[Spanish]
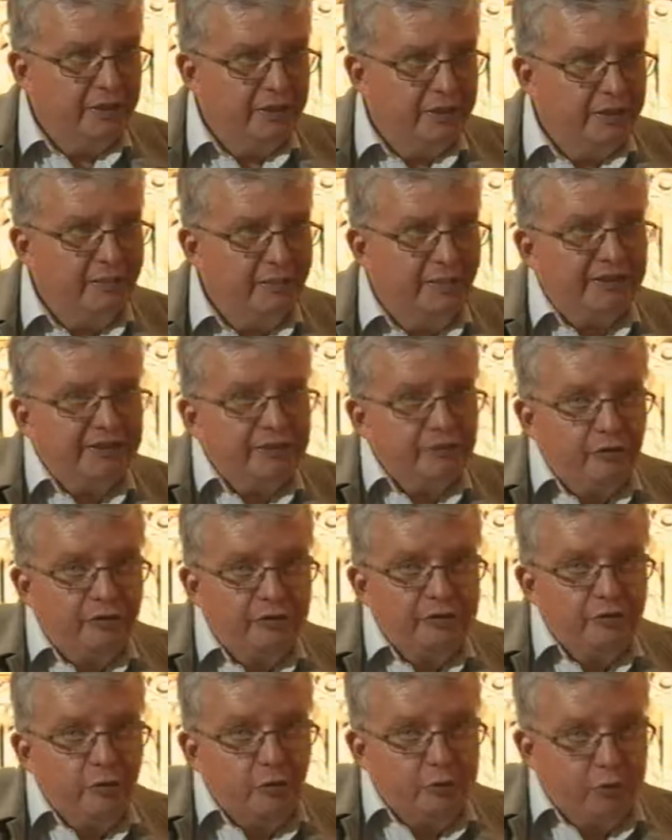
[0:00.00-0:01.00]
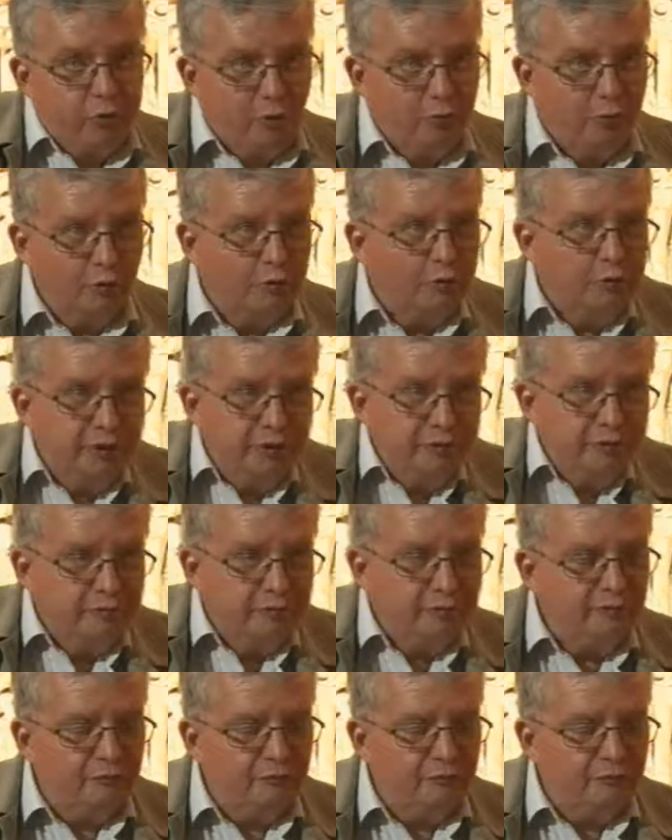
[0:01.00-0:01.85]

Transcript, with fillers: entonces los promotores,